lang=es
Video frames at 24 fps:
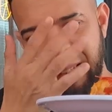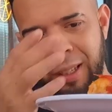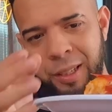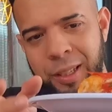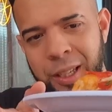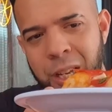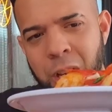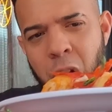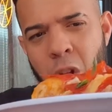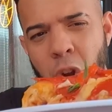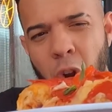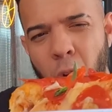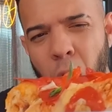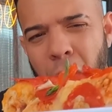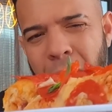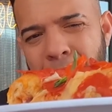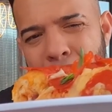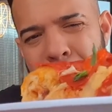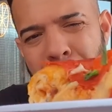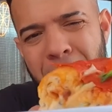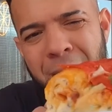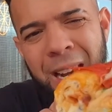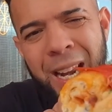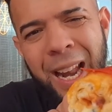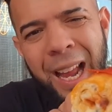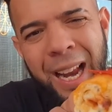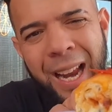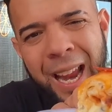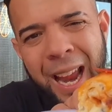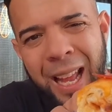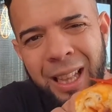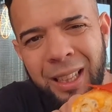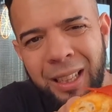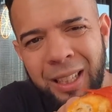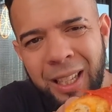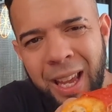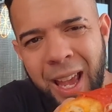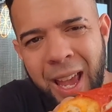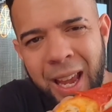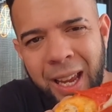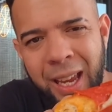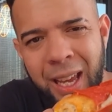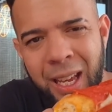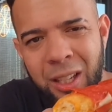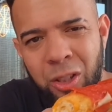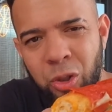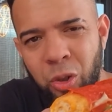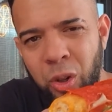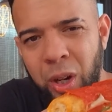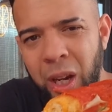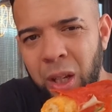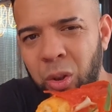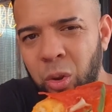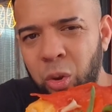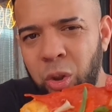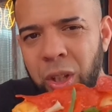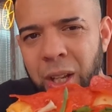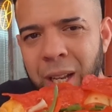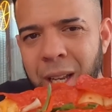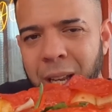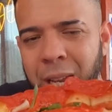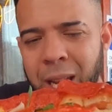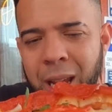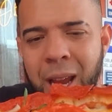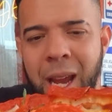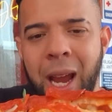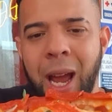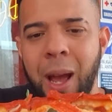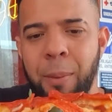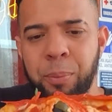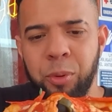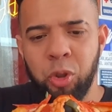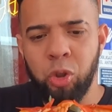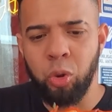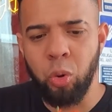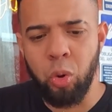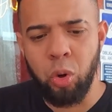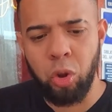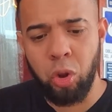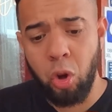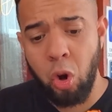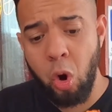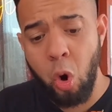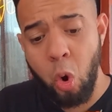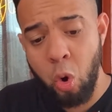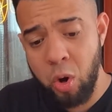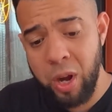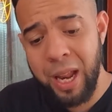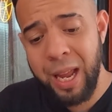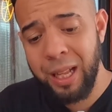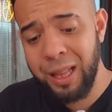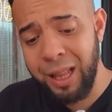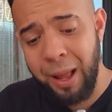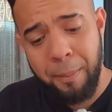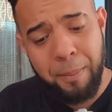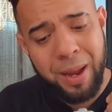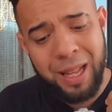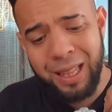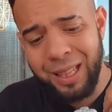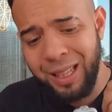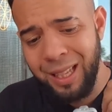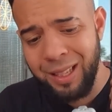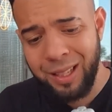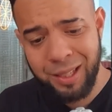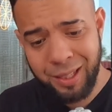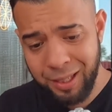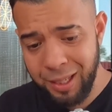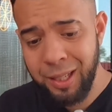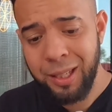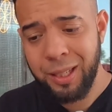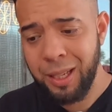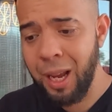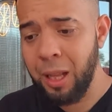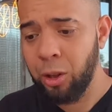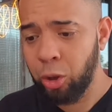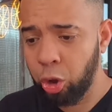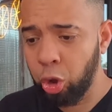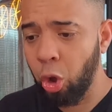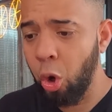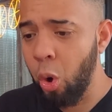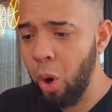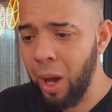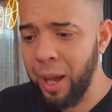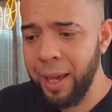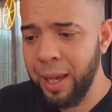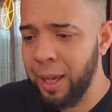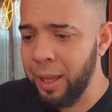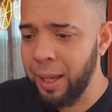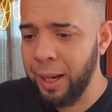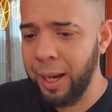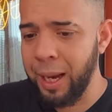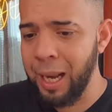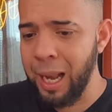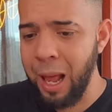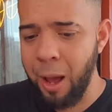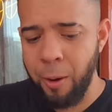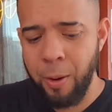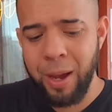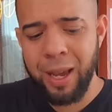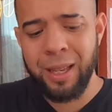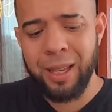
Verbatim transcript: Si logran ver la cantidad de queso que esto tiene es absurdo. Honestamente sí se antoja desde que la